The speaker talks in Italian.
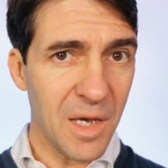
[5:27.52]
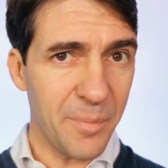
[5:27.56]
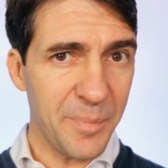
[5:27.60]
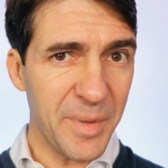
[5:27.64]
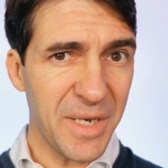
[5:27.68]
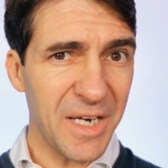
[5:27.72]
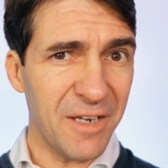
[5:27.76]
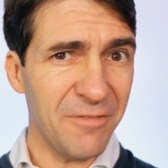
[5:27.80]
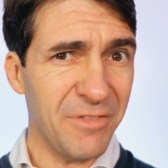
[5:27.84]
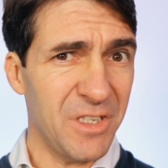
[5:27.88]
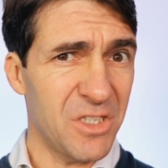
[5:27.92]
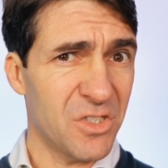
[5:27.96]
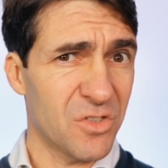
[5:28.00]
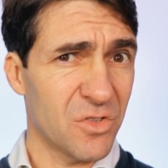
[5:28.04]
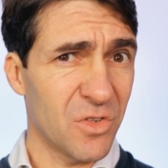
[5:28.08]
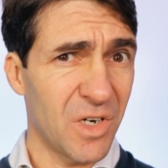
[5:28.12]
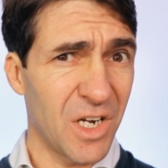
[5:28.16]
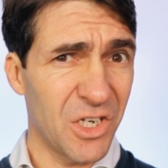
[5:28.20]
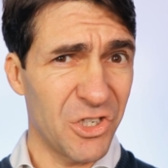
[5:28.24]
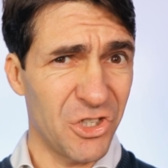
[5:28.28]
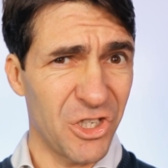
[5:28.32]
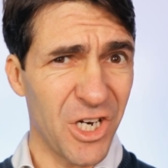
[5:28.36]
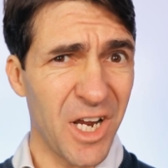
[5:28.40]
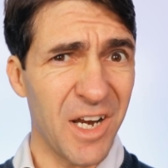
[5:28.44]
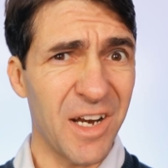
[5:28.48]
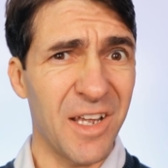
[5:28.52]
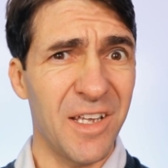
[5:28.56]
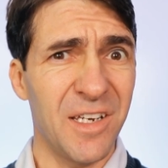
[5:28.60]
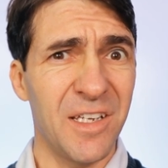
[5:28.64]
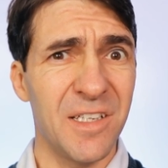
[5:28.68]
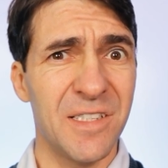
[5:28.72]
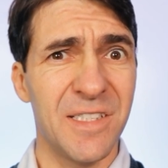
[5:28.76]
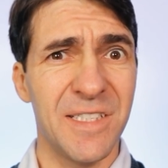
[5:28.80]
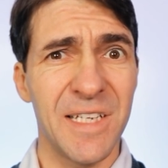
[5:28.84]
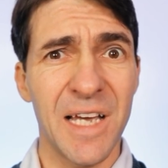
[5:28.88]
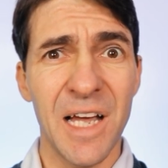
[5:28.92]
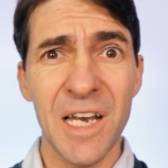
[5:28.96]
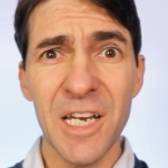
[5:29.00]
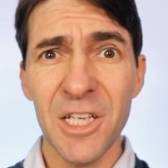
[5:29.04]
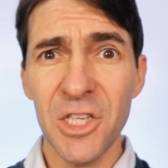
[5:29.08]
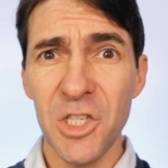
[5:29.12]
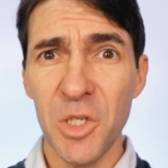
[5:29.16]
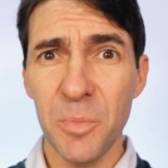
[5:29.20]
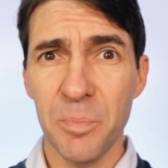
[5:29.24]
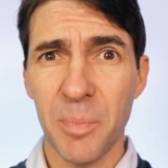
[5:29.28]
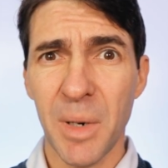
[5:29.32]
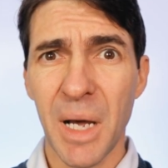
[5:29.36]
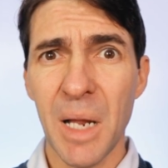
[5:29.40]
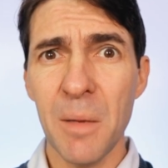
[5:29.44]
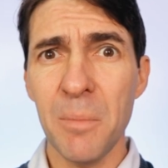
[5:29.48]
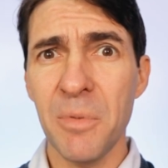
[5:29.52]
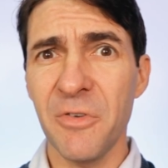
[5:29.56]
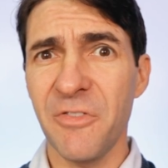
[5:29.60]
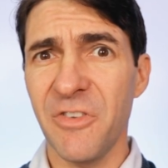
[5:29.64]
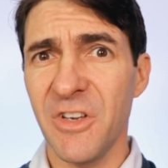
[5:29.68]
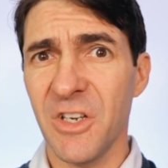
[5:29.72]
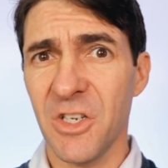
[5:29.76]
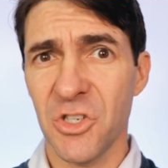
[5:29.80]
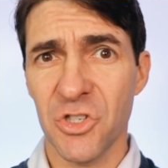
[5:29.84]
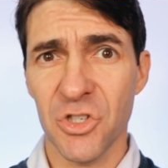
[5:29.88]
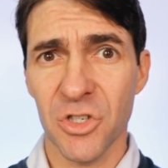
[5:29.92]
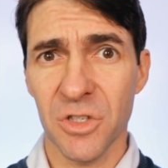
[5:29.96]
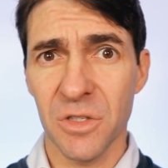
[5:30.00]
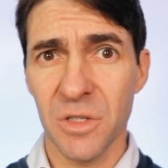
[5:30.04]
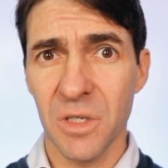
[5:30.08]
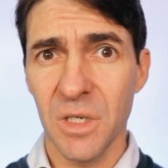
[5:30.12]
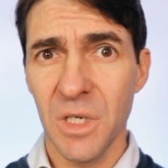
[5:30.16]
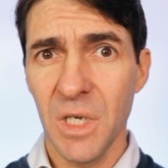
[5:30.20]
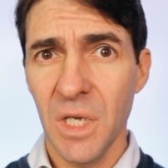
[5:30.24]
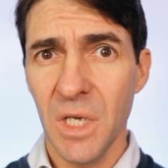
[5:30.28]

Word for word: Hai appena visto la scena iniziale di Pulp Fiction